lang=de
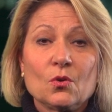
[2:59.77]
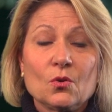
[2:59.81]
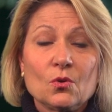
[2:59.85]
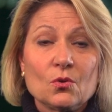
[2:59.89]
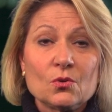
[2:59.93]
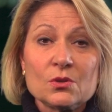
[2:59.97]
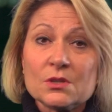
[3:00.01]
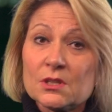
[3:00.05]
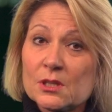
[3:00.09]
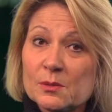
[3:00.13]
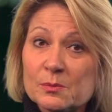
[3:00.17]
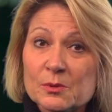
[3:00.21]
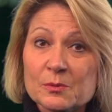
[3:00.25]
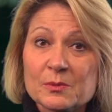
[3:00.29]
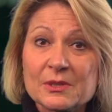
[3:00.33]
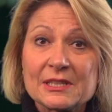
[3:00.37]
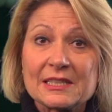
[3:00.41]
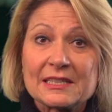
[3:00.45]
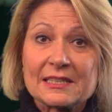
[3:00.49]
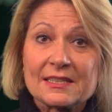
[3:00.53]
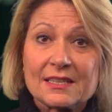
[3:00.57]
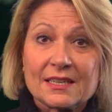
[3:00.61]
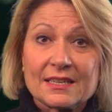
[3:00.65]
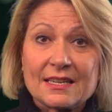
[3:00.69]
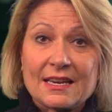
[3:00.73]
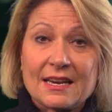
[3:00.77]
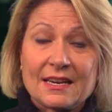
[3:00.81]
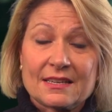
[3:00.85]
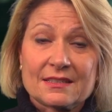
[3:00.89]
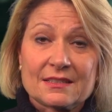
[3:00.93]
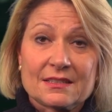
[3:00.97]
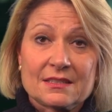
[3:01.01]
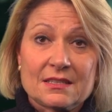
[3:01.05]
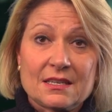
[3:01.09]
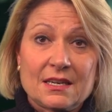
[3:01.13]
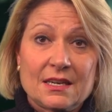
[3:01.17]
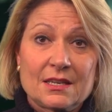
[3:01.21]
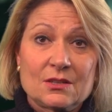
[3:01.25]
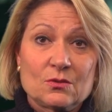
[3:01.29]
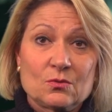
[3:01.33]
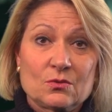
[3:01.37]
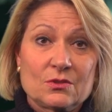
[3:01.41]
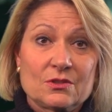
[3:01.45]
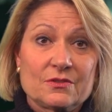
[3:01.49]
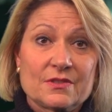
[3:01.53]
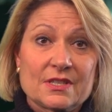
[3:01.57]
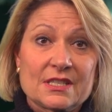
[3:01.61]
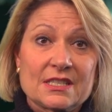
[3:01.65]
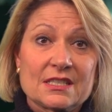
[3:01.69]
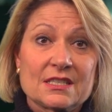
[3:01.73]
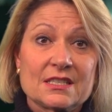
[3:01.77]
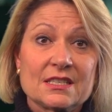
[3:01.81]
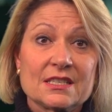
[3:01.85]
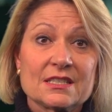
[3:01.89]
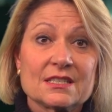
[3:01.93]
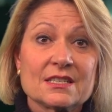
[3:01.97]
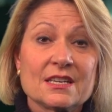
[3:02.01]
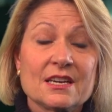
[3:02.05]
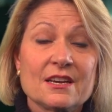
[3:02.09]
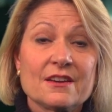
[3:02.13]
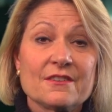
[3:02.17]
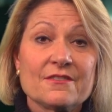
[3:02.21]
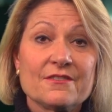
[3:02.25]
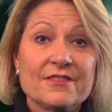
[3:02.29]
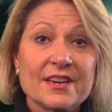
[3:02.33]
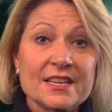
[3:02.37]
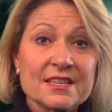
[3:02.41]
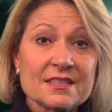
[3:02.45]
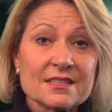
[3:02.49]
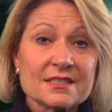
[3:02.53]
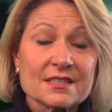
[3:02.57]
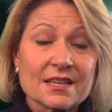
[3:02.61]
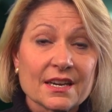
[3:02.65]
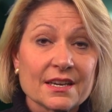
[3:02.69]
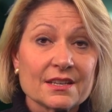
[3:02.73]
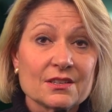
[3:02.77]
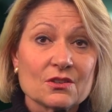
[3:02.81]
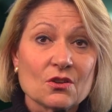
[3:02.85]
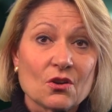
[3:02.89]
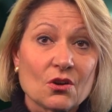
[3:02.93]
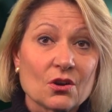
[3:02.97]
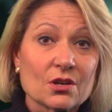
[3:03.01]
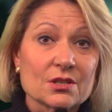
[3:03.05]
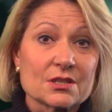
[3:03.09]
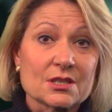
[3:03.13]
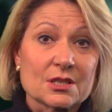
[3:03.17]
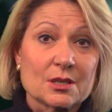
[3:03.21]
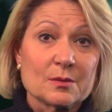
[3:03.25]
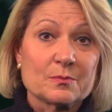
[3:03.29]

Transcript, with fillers: Und liebe Mitglieder der Heinrich-Heine-Universität, wenn es einen Ort